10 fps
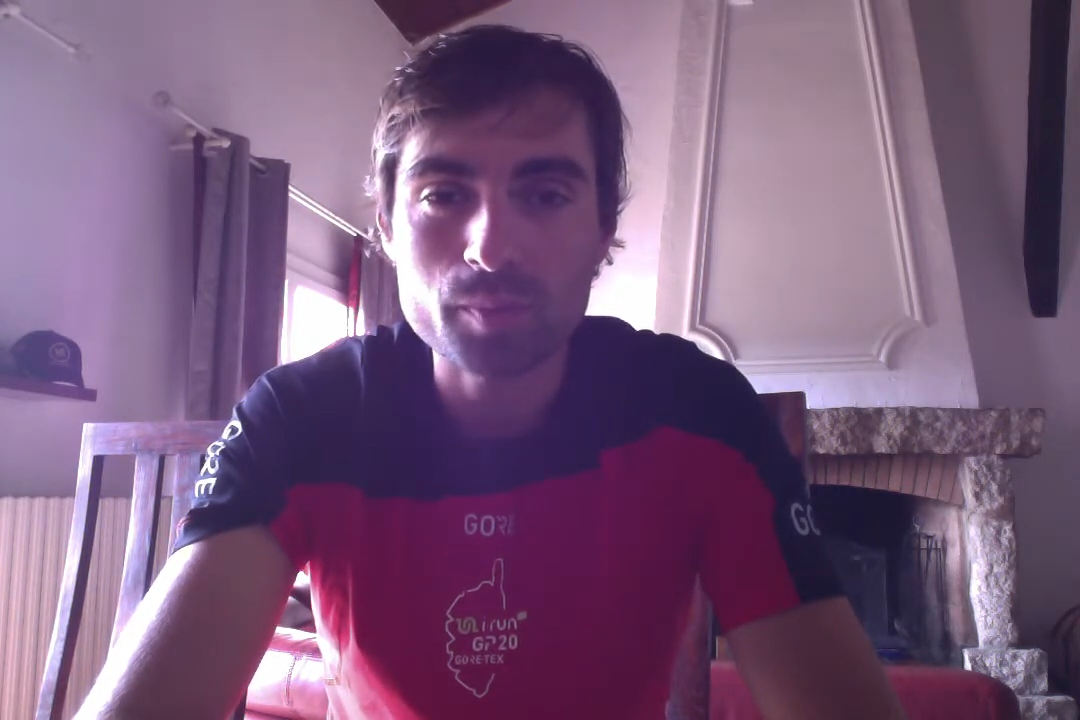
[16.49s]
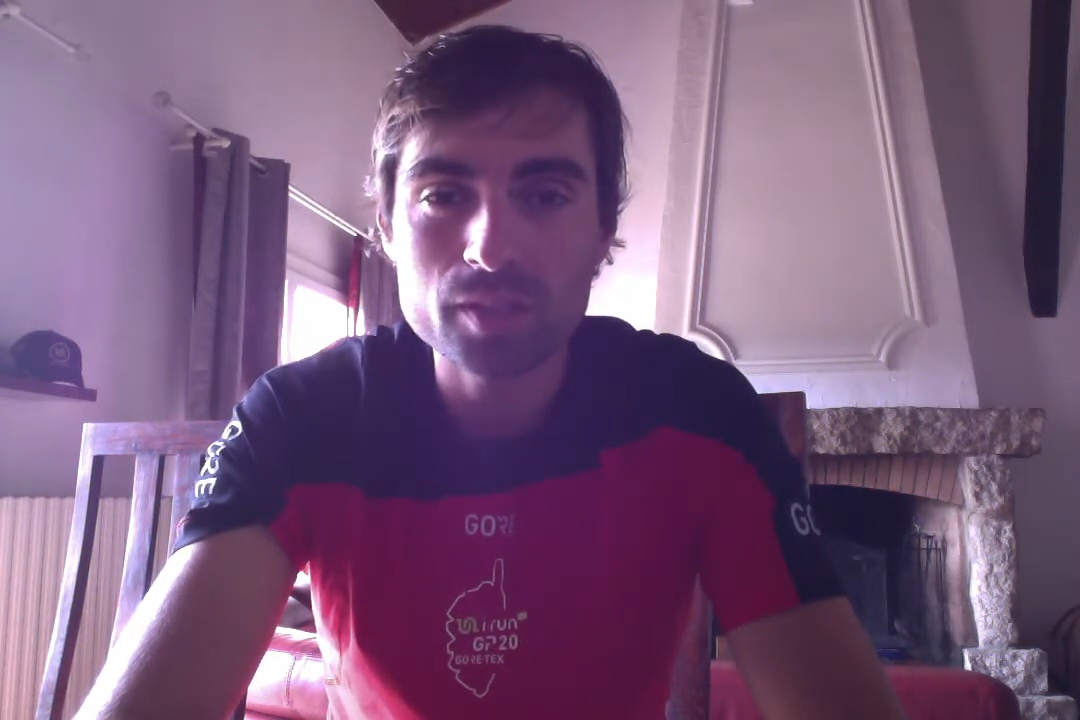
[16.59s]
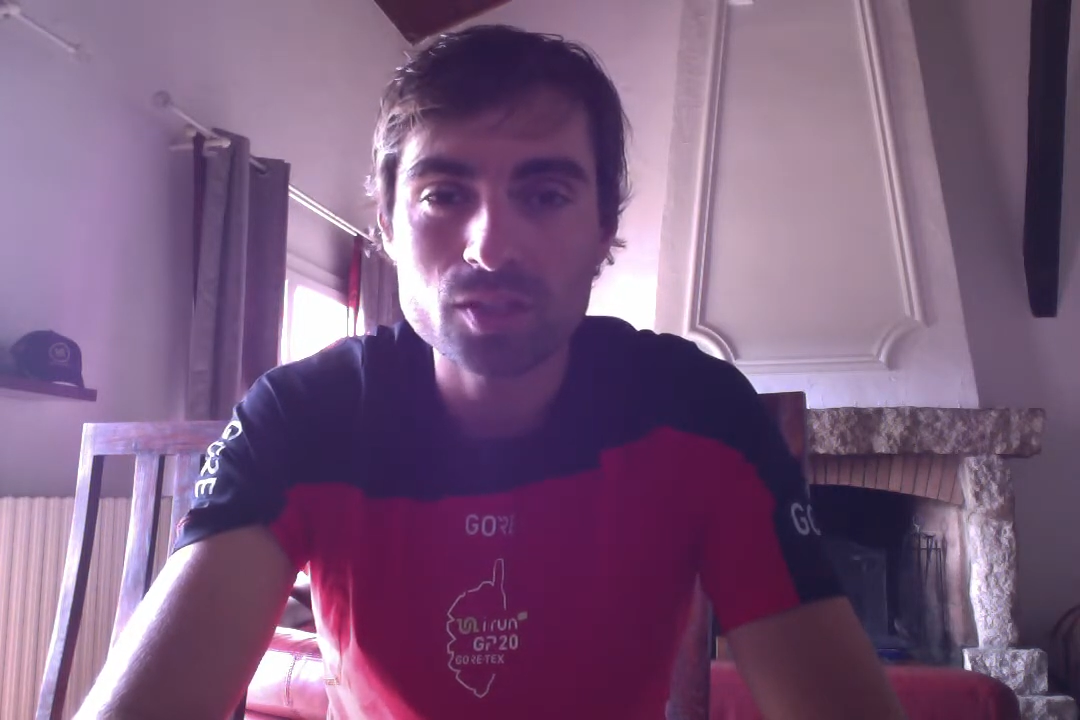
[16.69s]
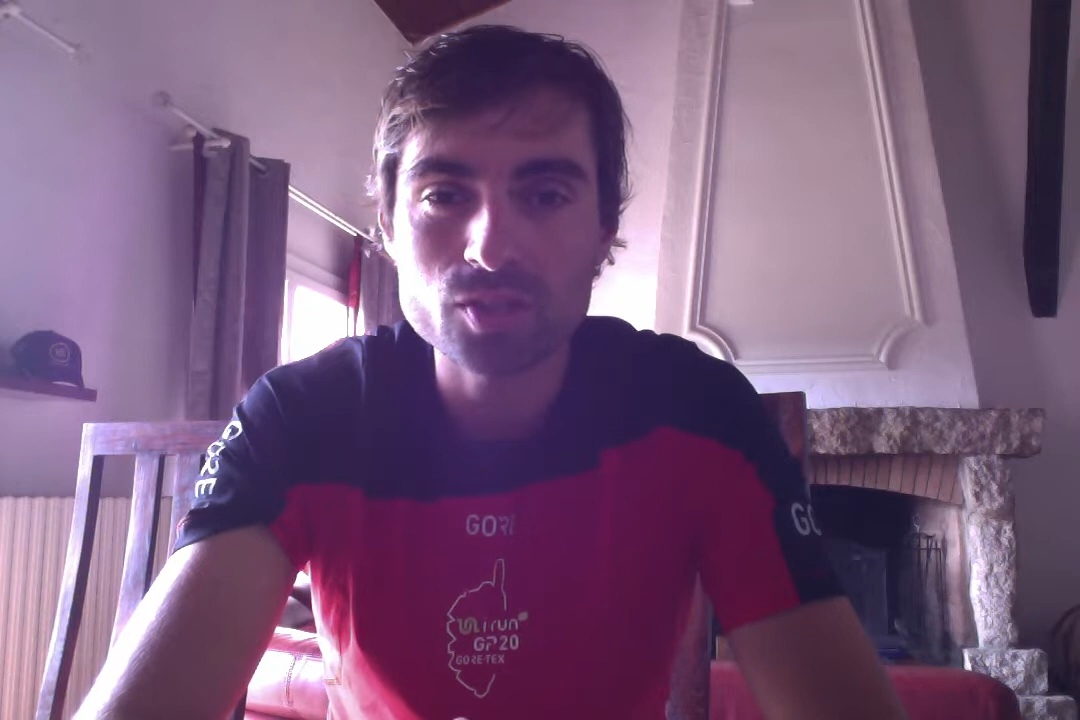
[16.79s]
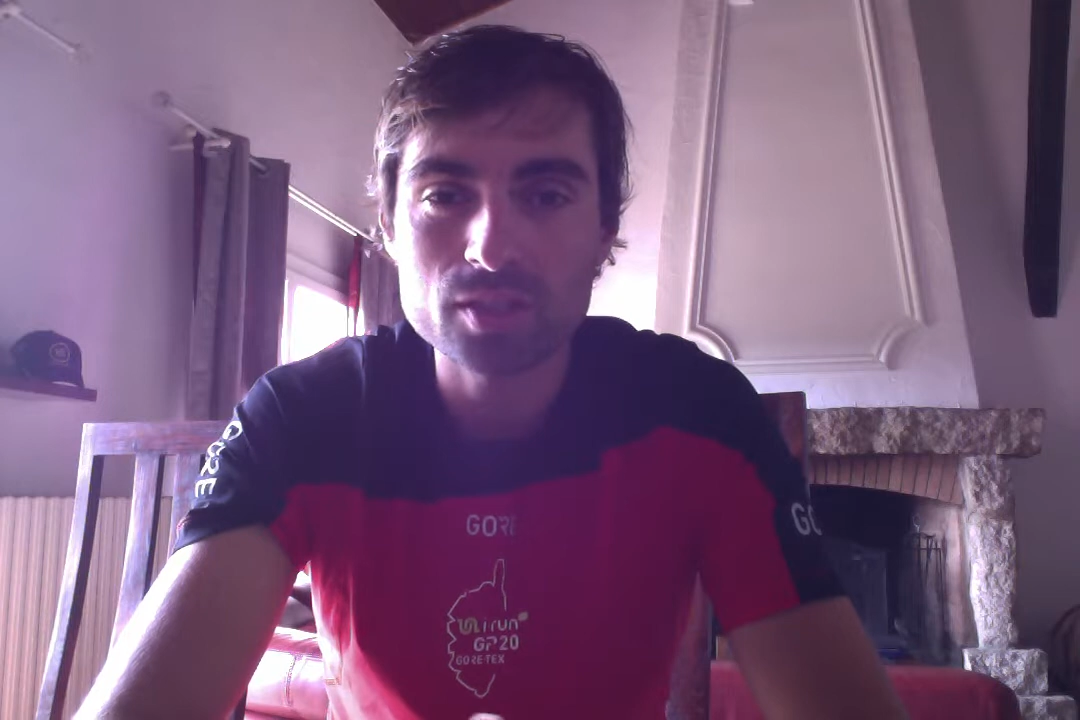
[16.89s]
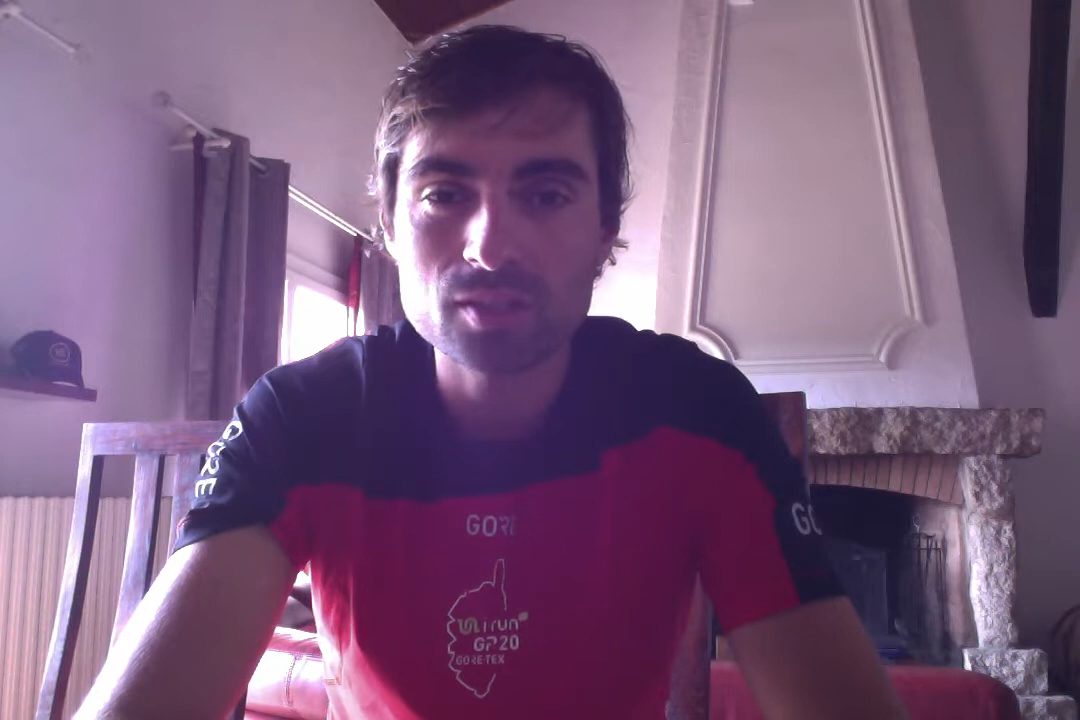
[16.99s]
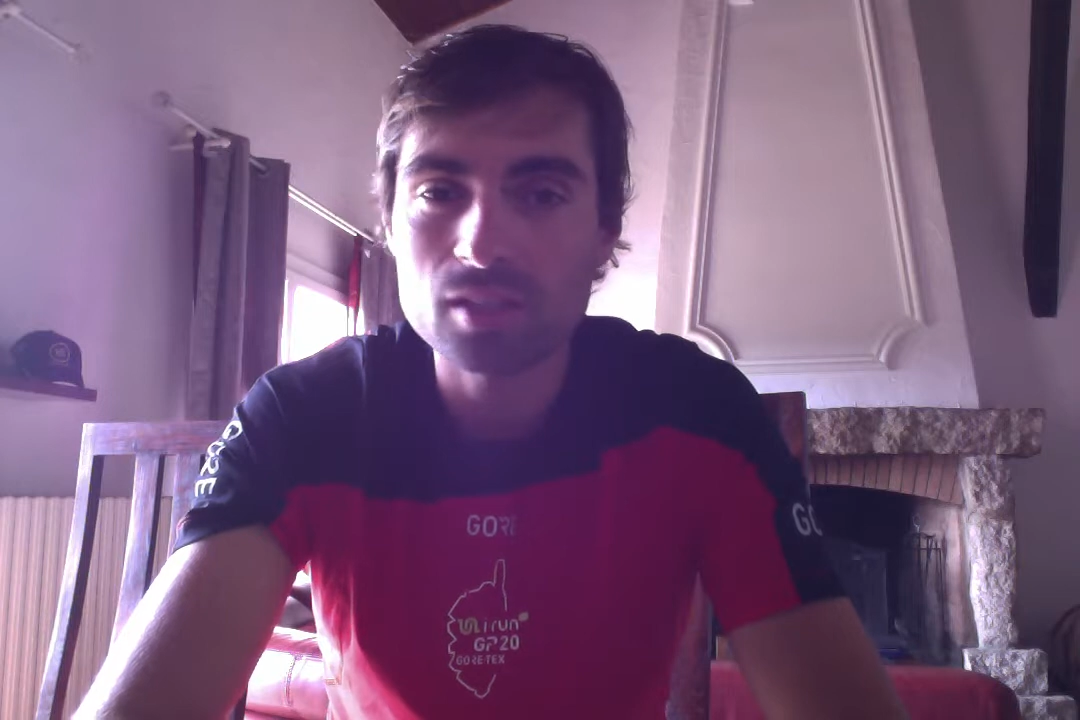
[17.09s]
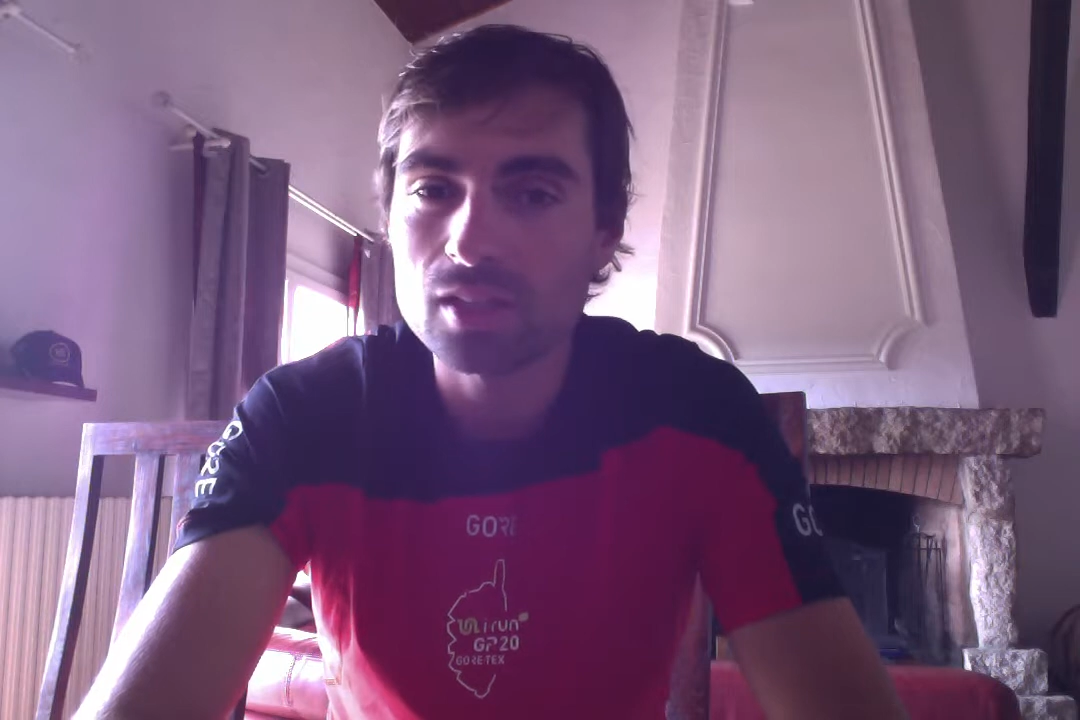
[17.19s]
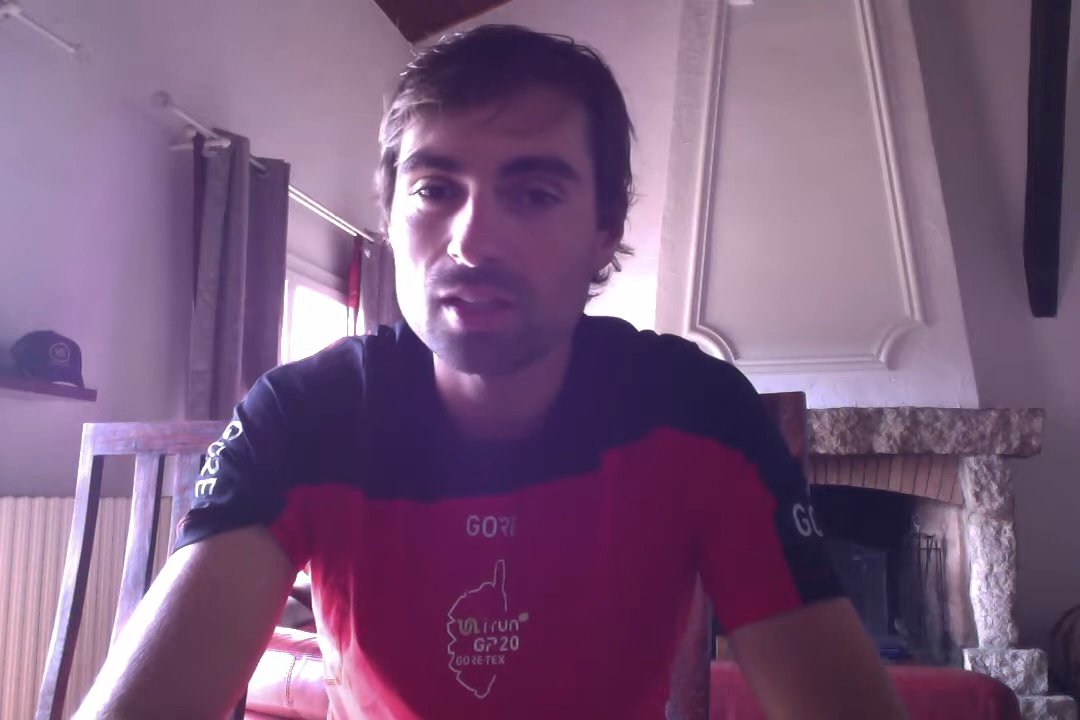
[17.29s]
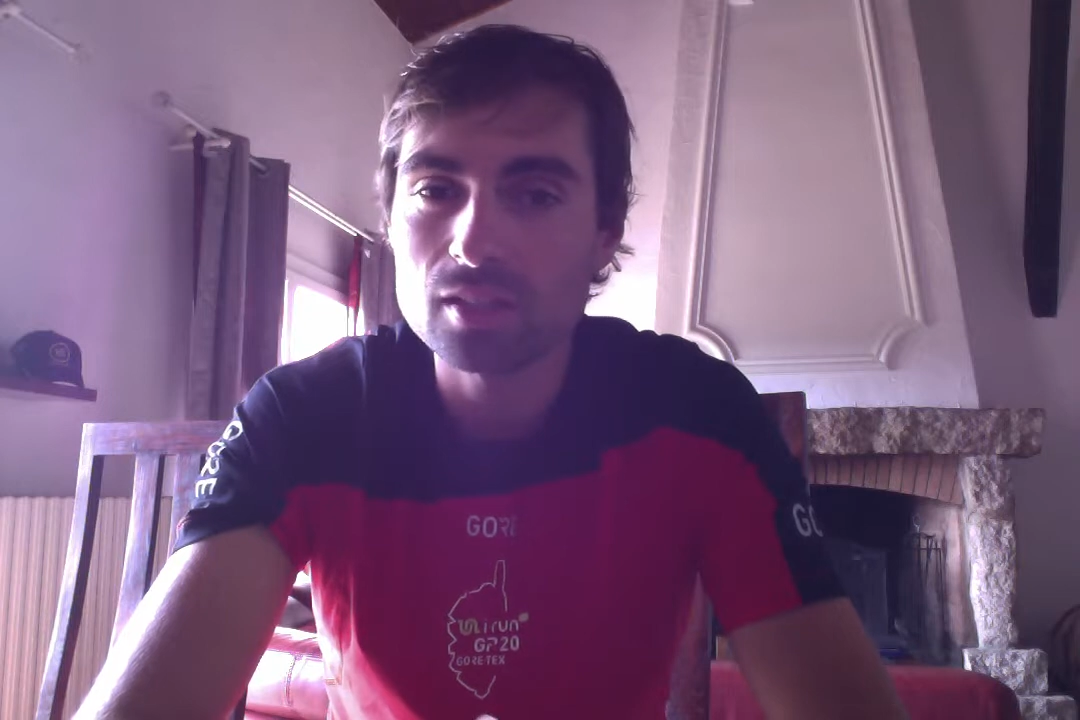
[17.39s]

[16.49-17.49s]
partagée avec des athlètes